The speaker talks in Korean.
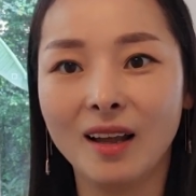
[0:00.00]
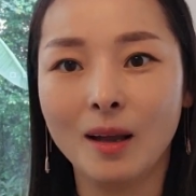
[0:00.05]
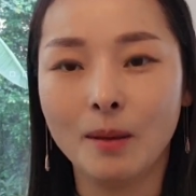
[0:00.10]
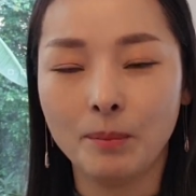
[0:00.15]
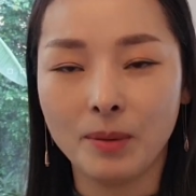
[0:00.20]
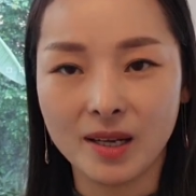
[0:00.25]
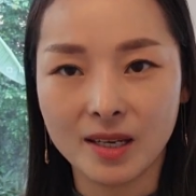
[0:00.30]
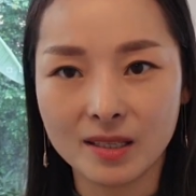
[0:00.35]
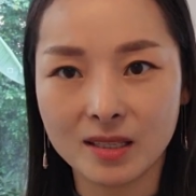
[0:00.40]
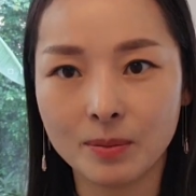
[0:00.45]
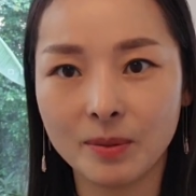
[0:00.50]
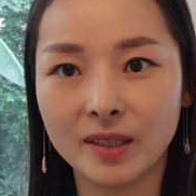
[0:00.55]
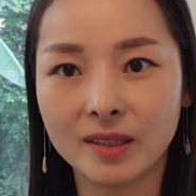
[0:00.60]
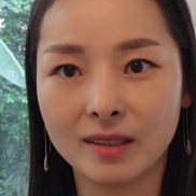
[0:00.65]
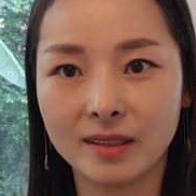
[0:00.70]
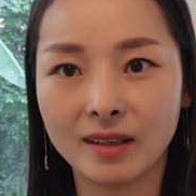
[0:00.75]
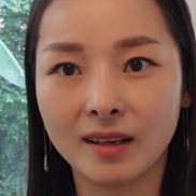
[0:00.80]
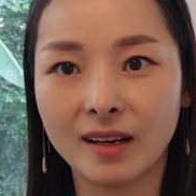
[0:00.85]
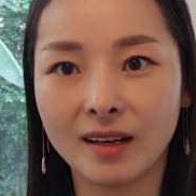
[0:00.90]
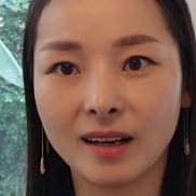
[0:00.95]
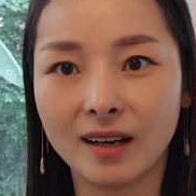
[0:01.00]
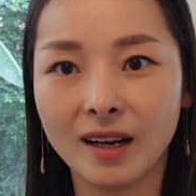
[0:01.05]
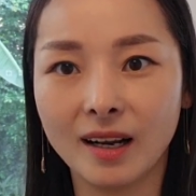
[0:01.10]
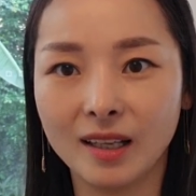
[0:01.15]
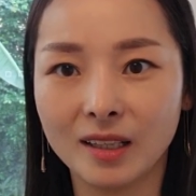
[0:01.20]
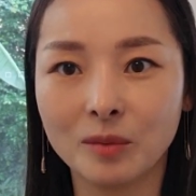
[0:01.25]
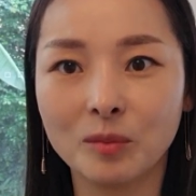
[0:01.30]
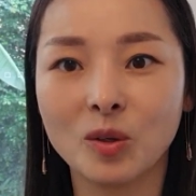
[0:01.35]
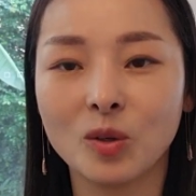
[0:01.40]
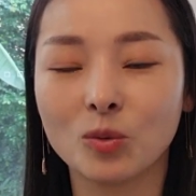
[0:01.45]
빨리 집에 들어가라
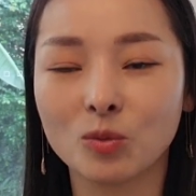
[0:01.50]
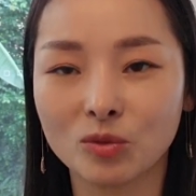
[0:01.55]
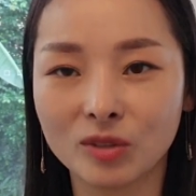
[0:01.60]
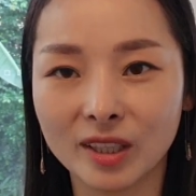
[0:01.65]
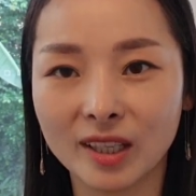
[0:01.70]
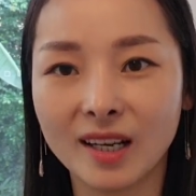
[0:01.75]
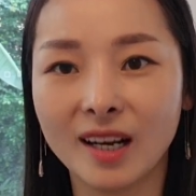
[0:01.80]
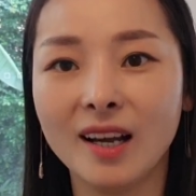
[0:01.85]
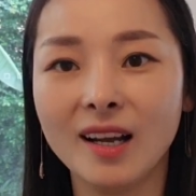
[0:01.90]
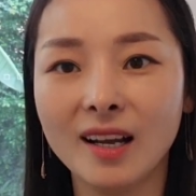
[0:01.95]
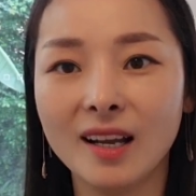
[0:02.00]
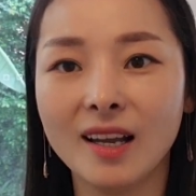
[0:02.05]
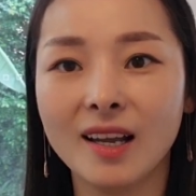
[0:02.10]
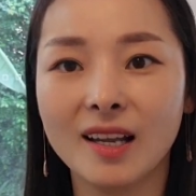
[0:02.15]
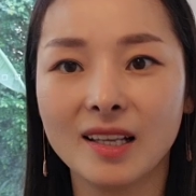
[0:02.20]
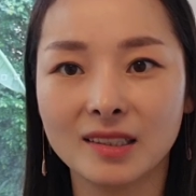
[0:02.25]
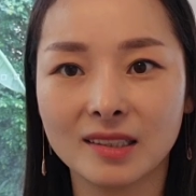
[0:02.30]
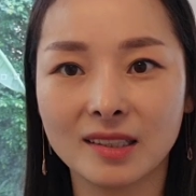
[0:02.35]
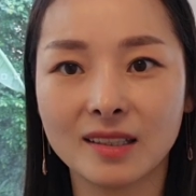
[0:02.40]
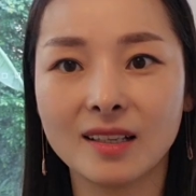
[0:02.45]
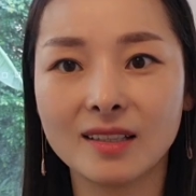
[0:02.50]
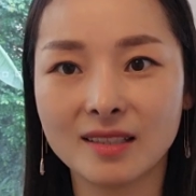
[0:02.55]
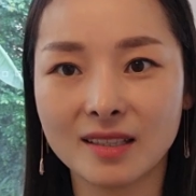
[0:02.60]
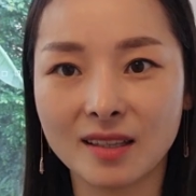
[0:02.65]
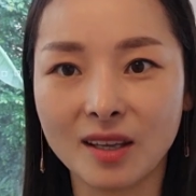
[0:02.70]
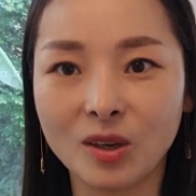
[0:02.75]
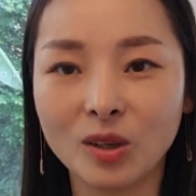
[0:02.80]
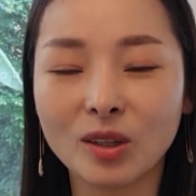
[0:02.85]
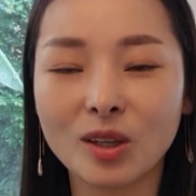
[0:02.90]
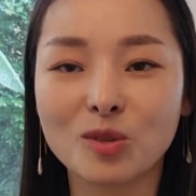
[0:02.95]
아니면 우리가 집까지
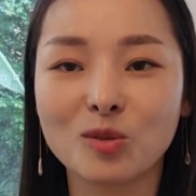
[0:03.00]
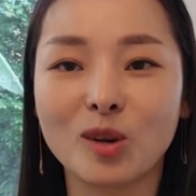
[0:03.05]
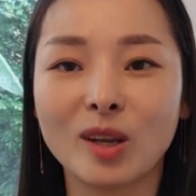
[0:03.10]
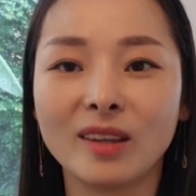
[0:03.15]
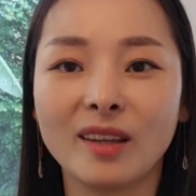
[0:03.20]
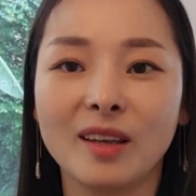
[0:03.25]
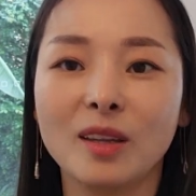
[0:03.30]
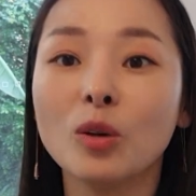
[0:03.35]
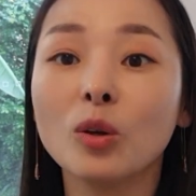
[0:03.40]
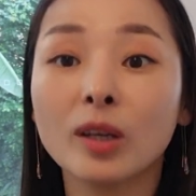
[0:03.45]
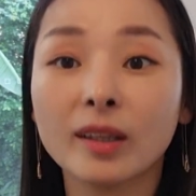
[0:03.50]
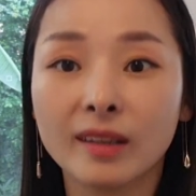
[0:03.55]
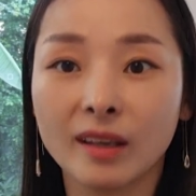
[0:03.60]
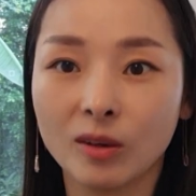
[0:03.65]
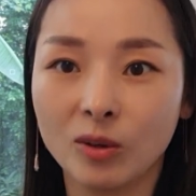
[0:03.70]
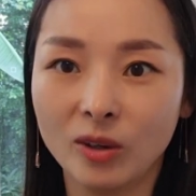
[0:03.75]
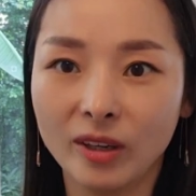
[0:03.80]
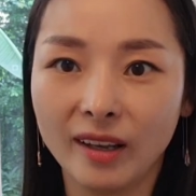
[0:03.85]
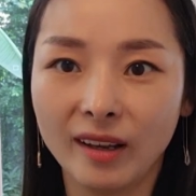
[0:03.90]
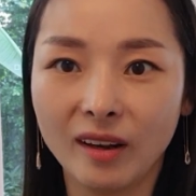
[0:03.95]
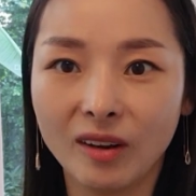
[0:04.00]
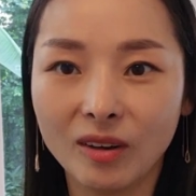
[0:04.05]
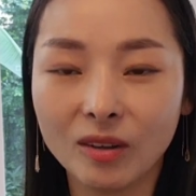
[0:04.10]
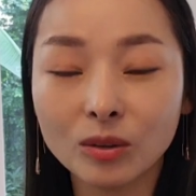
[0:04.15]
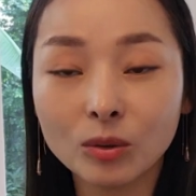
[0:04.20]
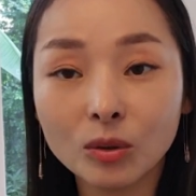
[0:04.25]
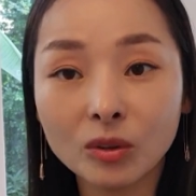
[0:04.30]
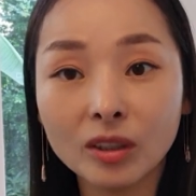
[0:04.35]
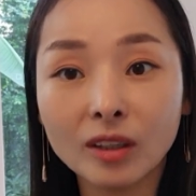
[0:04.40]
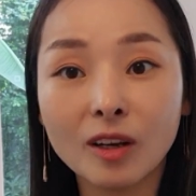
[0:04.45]
데려다 주겠다 이렇게 된 거예요
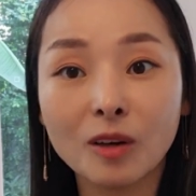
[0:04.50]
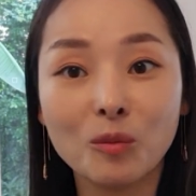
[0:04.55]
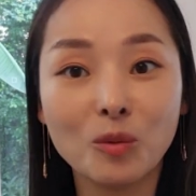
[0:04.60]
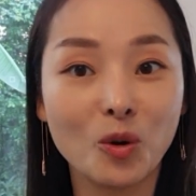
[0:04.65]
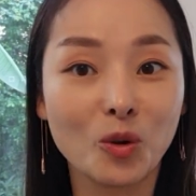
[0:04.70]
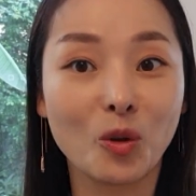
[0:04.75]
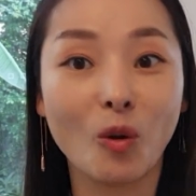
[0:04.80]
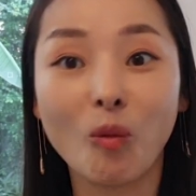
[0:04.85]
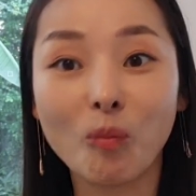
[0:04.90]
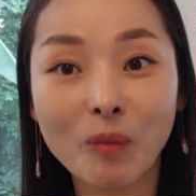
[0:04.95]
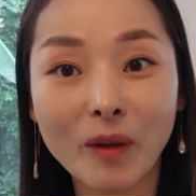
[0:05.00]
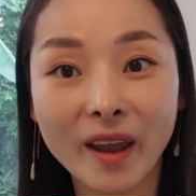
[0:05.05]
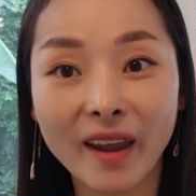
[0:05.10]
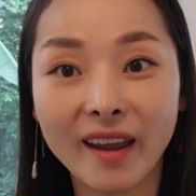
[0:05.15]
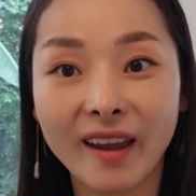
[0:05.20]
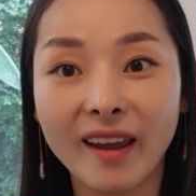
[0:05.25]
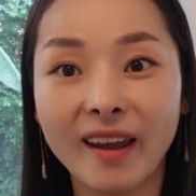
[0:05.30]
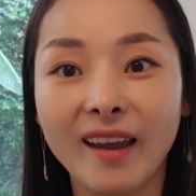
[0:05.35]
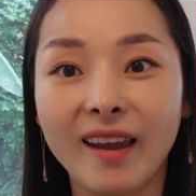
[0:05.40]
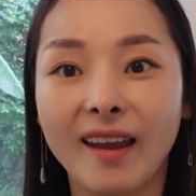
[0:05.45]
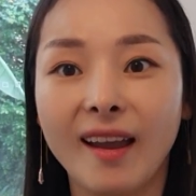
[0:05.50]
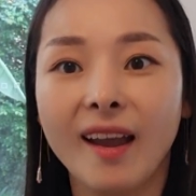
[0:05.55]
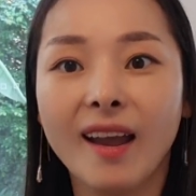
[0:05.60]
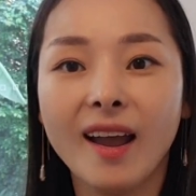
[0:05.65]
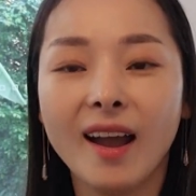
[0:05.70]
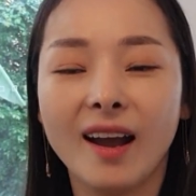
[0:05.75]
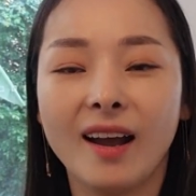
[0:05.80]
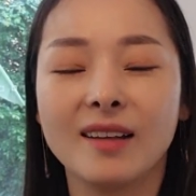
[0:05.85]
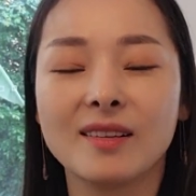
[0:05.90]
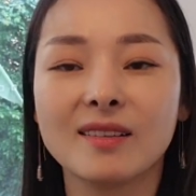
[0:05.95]
그러니까 뭐 옆에
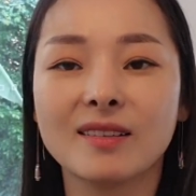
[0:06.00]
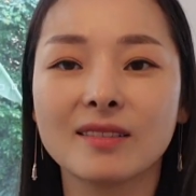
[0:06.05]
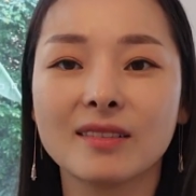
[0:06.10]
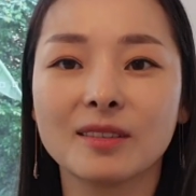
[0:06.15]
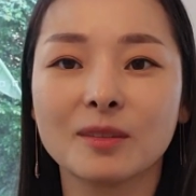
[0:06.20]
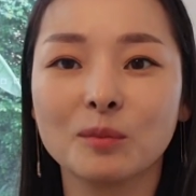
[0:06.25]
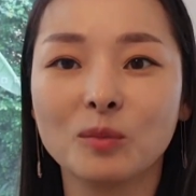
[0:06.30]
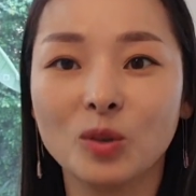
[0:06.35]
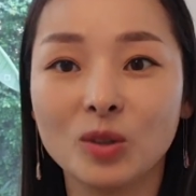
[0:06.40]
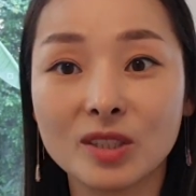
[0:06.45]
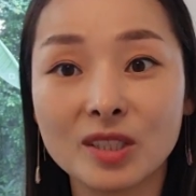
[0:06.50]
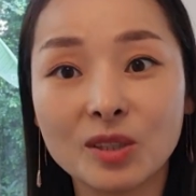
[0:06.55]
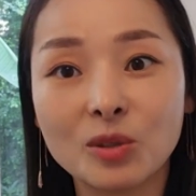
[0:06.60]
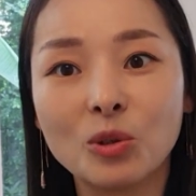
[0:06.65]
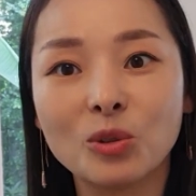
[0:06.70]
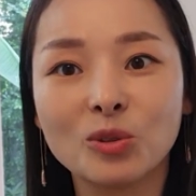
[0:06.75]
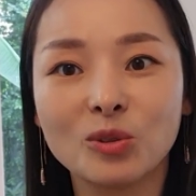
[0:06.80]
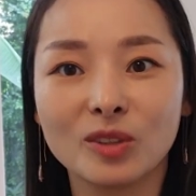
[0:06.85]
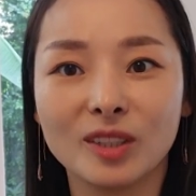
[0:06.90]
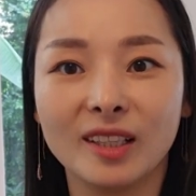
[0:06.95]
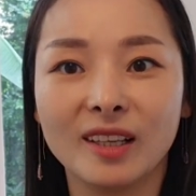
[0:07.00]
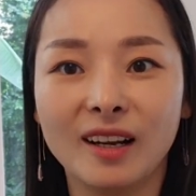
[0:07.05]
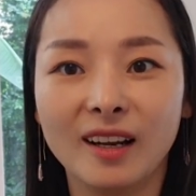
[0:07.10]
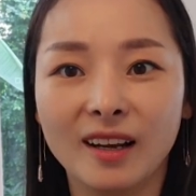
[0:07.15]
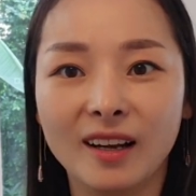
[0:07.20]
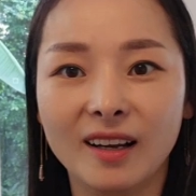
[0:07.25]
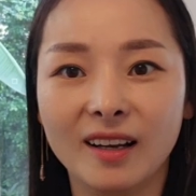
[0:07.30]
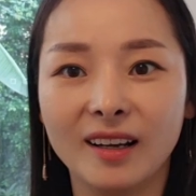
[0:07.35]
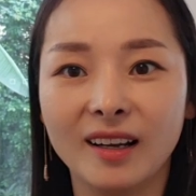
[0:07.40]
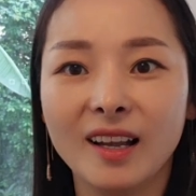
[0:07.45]
앉은 뭐
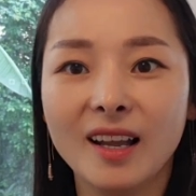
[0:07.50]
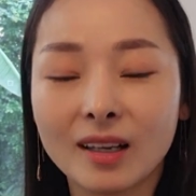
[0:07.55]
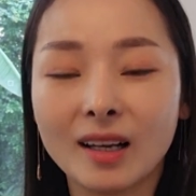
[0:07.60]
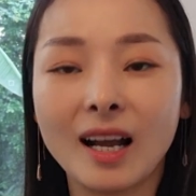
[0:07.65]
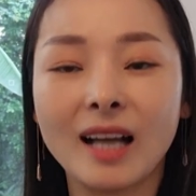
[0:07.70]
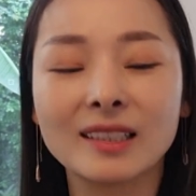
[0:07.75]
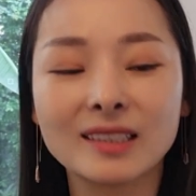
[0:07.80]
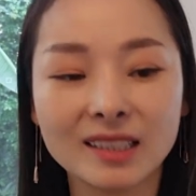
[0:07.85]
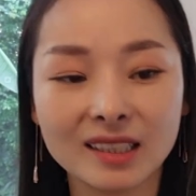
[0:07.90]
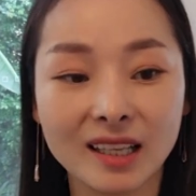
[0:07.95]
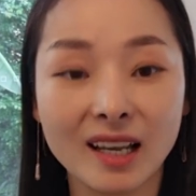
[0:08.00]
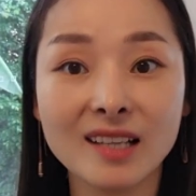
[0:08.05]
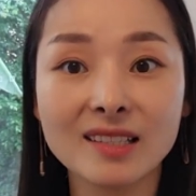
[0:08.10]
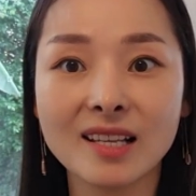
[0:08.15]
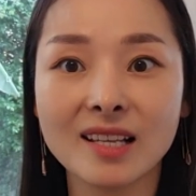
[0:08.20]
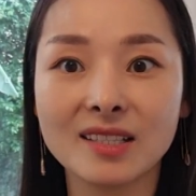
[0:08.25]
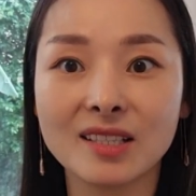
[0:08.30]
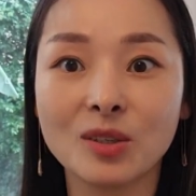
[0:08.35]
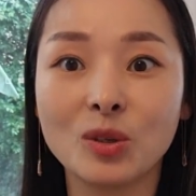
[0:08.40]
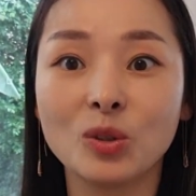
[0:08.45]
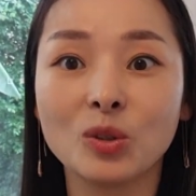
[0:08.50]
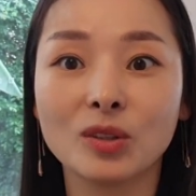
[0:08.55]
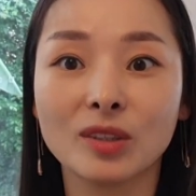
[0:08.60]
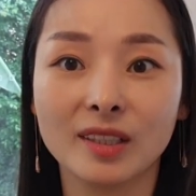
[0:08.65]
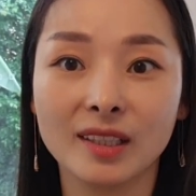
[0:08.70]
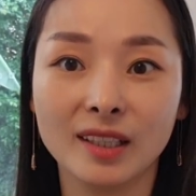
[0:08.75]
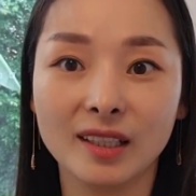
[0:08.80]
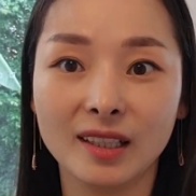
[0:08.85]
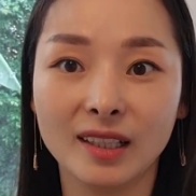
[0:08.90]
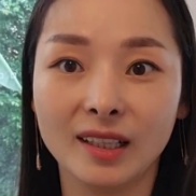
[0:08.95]
직원들이랑 같이 회사
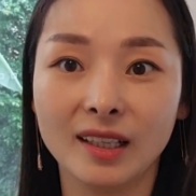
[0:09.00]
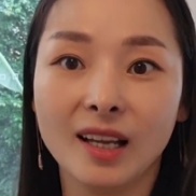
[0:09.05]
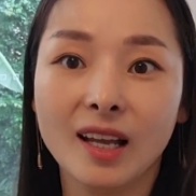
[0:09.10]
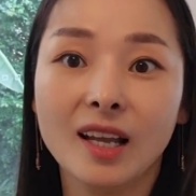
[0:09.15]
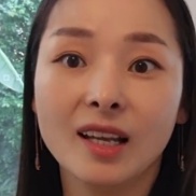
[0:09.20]
직원들이